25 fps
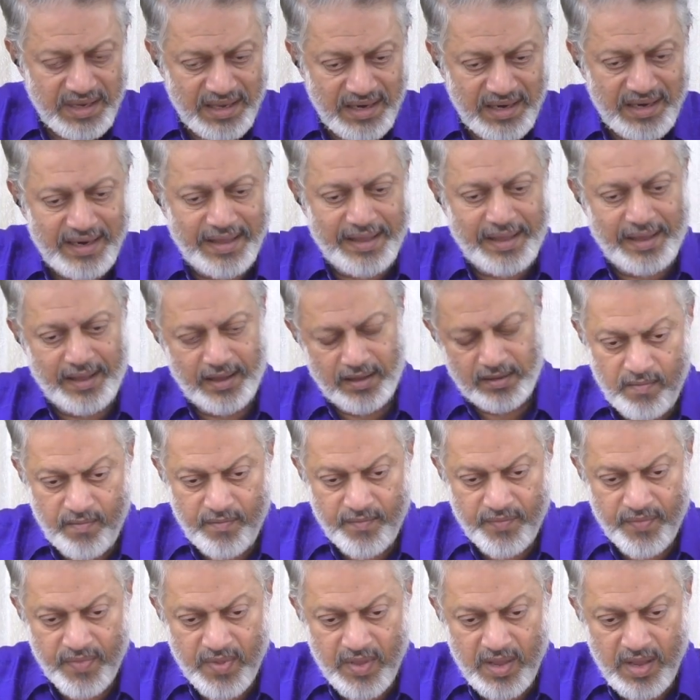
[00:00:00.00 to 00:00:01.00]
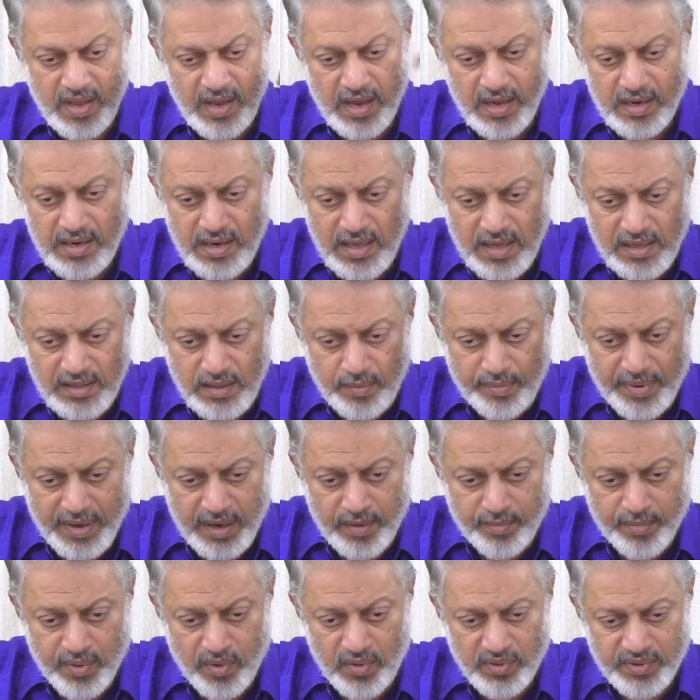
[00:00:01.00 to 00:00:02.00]
இல்லை ஆனா அது
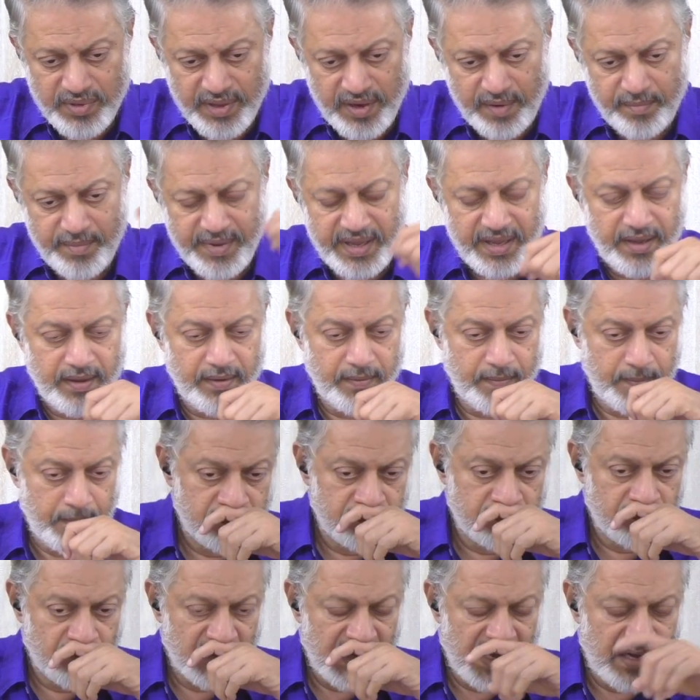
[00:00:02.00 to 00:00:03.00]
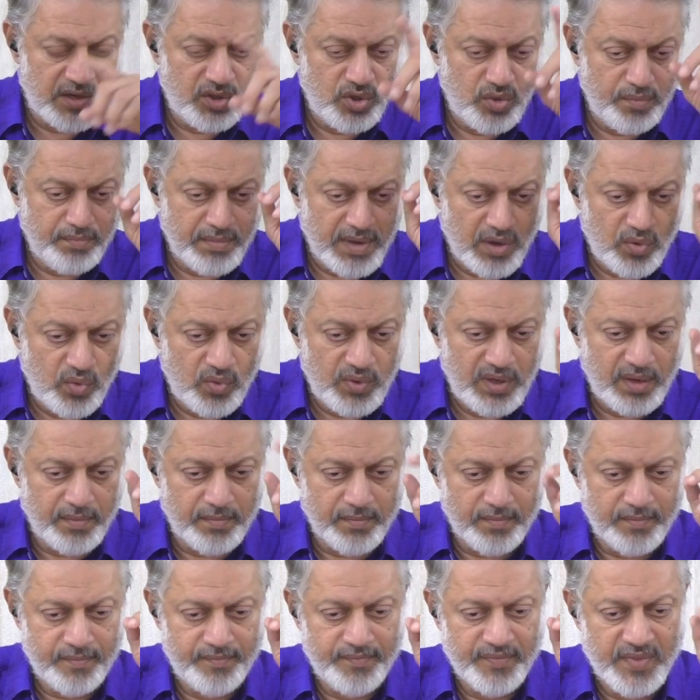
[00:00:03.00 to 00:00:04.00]
பரம்பொருள் தன்மை அது
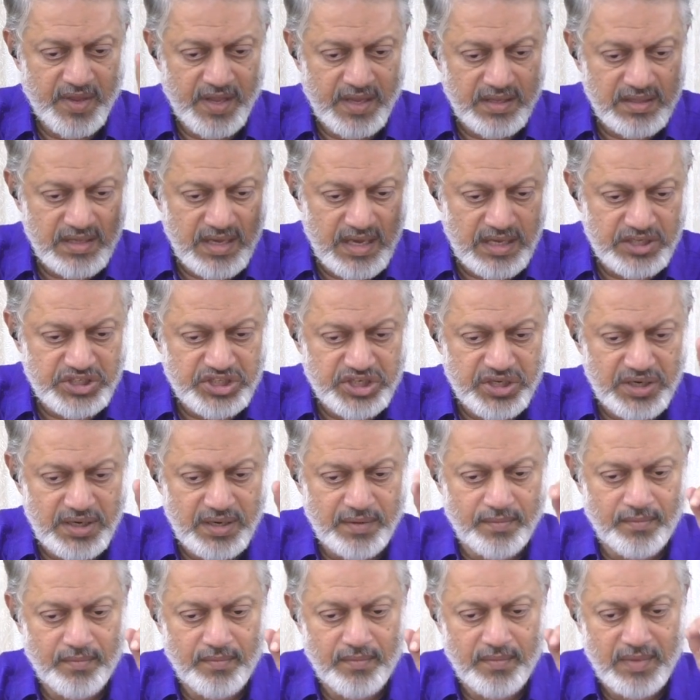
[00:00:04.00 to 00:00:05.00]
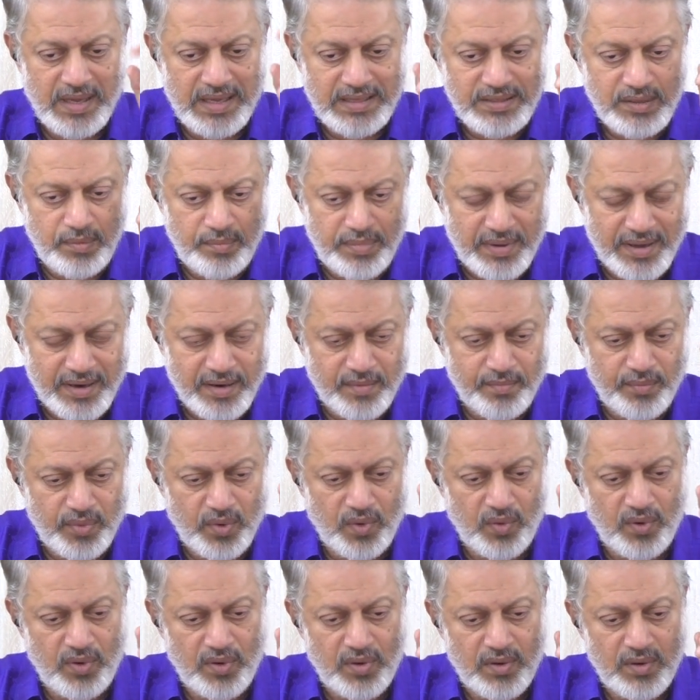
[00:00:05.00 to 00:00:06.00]
மௌனம் அது அச்சலம் அது
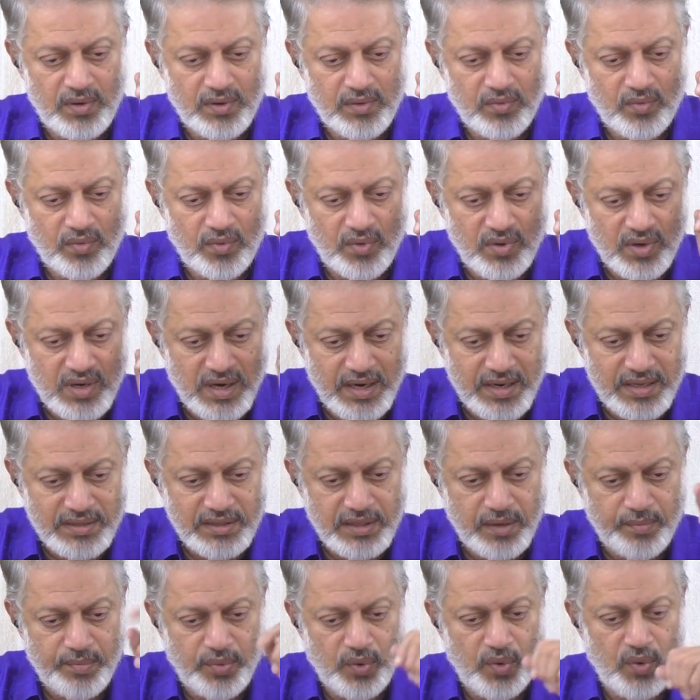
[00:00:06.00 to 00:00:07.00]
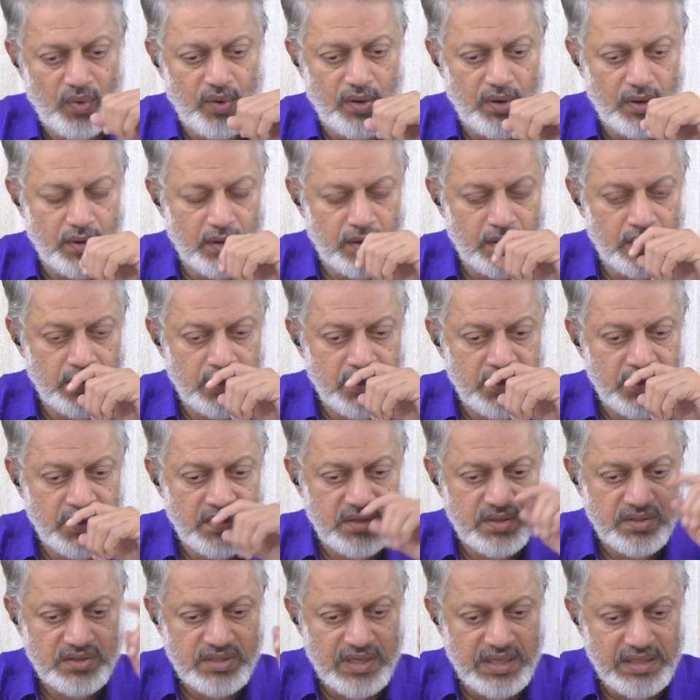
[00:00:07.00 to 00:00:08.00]
பரம்பொருள் உள்கடந்த பொருள்
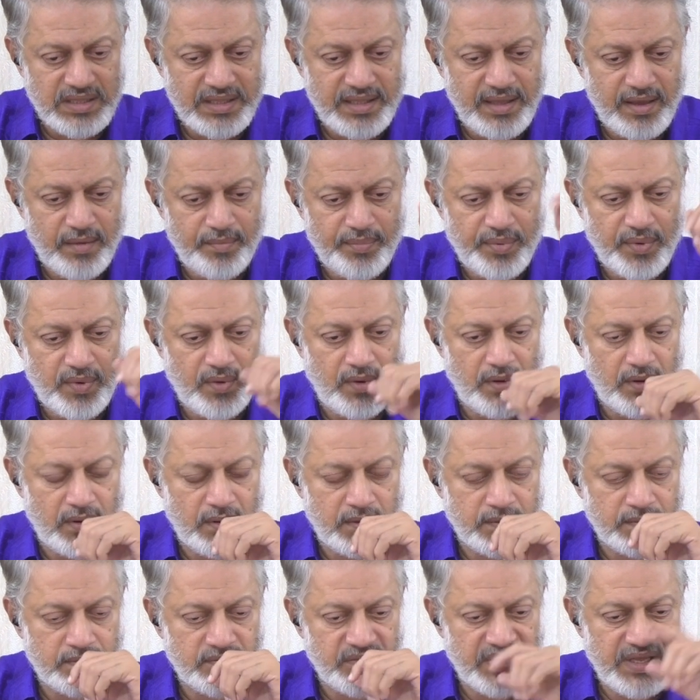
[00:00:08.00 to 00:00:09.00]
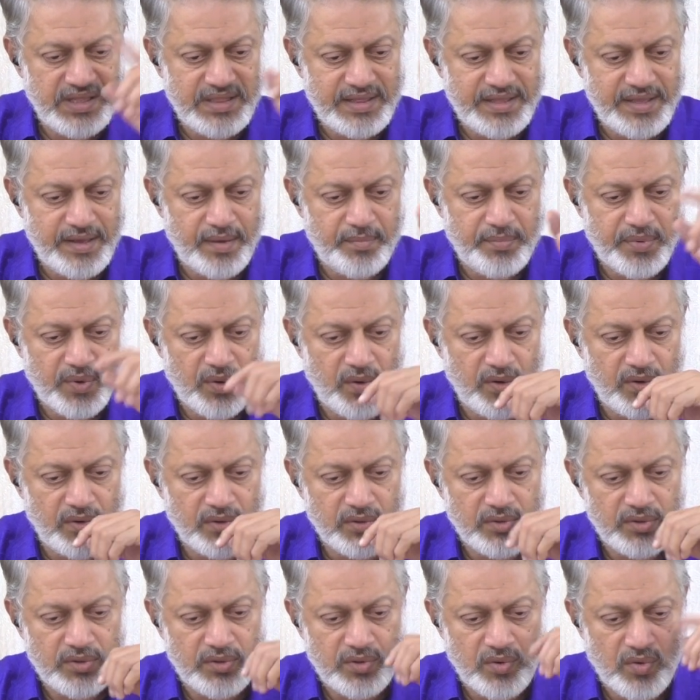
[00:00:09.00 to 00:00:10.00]
சத்திய பொருள் நித்திய பொருள்
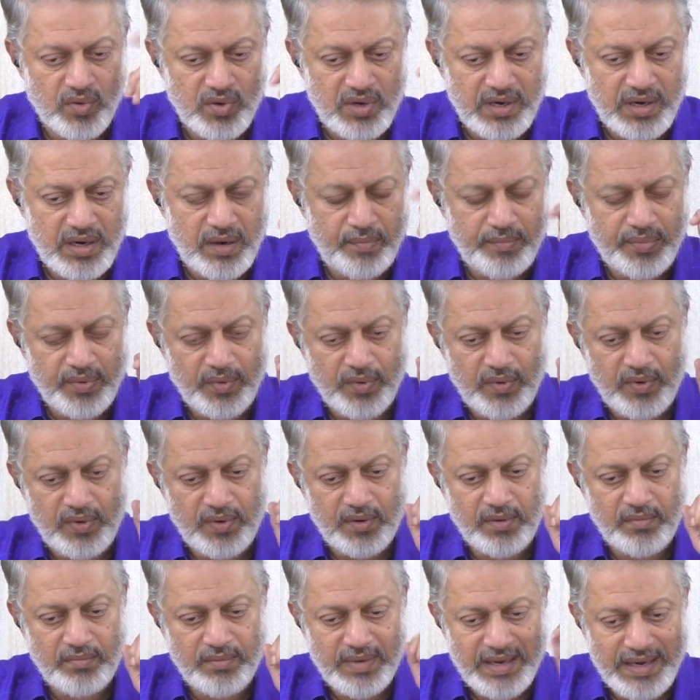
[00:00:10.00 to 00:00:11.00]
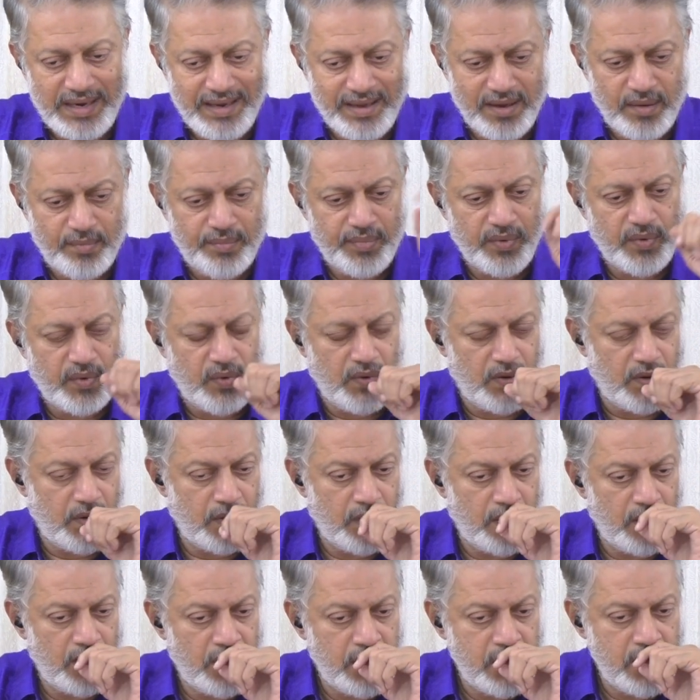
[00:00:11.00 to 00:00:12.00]
தோன்றா பொருள் மறையா பொருள்
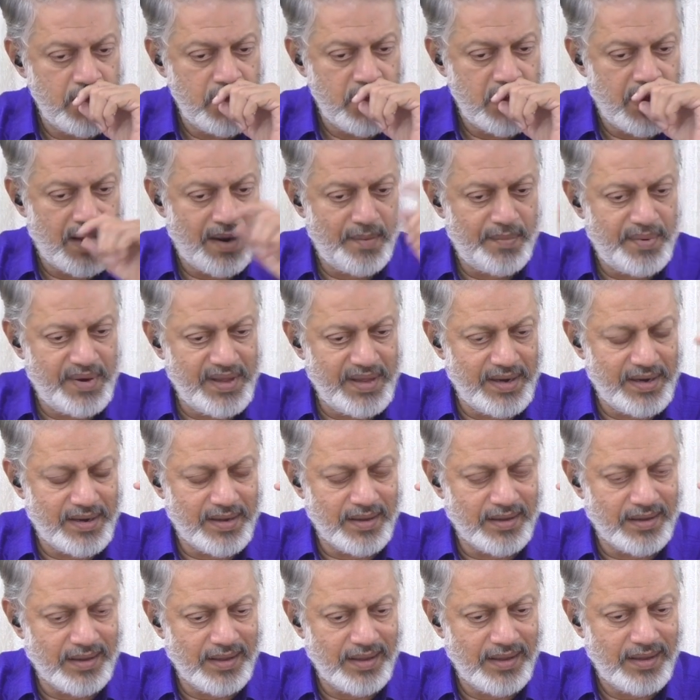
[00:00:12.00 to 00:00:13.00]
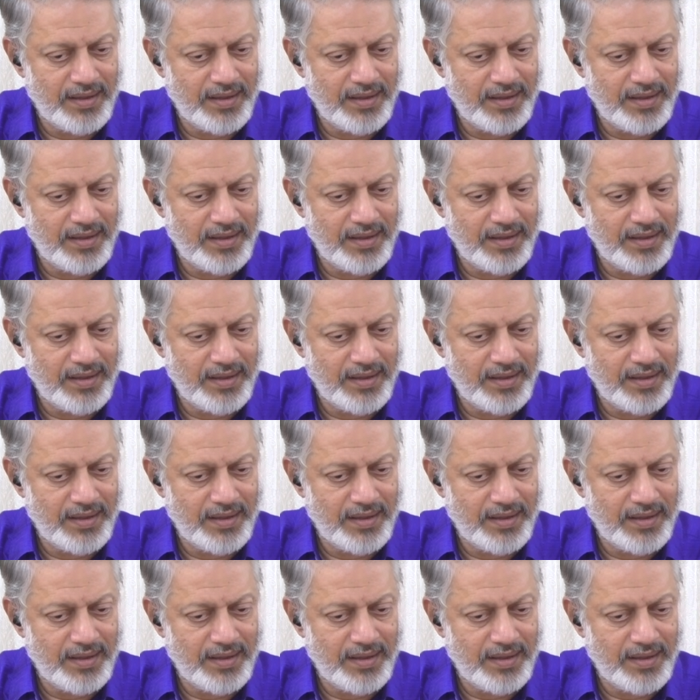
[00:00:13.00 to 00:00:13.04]
அப்படி இருக்குங்க